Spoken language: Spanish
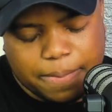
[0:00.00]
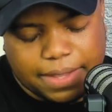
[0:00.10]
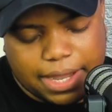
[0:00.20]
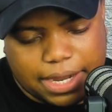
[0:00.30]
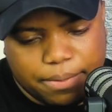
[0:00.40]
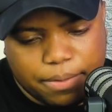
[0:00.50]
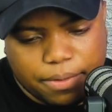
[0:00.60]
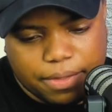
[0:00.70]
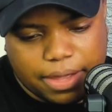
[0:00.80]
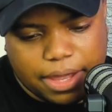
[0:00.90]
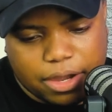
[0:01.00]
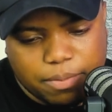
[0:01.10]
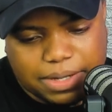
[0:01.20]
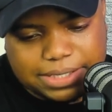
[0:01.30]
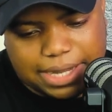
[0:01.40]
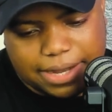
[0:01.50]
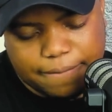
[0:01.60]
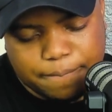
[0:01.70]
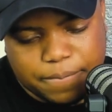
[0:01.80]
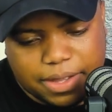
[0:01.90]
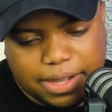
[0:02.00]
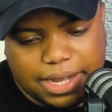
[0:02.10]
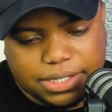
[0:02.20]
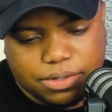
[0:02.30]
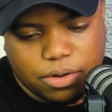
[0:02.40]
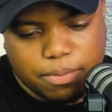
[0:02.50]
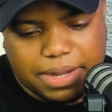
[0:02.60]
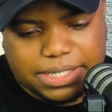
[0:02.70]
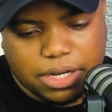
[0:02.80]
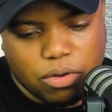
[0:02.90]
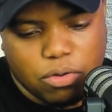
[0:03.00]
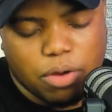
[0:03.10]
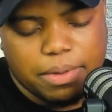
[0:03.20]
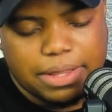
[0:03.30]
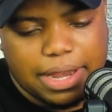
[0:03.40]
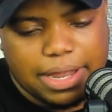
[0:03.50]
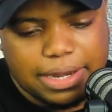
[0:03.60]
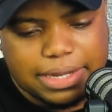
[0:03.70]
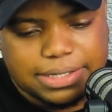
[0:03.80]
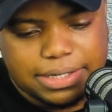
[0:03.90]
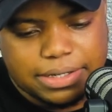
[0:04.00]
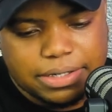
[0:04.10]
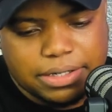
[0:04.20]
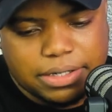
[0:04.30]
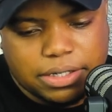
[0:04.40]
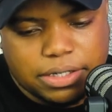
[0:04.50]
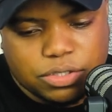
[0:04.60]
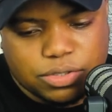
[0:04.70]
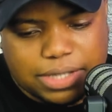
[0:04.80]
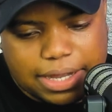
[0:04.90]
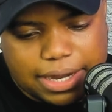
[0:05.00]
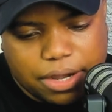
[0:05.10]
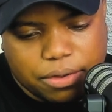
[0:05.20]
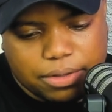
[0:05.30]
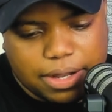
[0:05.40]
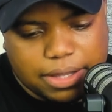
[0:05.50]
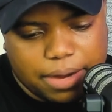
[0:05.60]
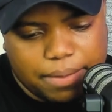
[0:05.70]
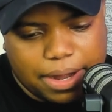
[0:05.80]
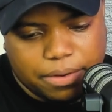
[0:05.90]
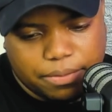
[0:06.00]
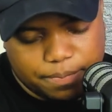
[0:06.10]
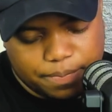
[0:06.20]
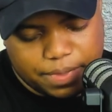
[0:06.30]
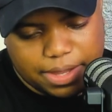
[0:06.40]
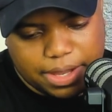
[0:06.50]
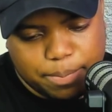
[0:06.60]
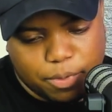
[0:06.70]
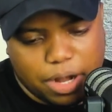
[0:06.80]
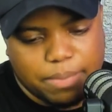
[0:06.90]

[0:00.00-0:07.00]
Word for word: que acabo de comenzar hace unos meses con un joven de la iglesia. Mm. Sucede que él no tiene trabajo mm. y por la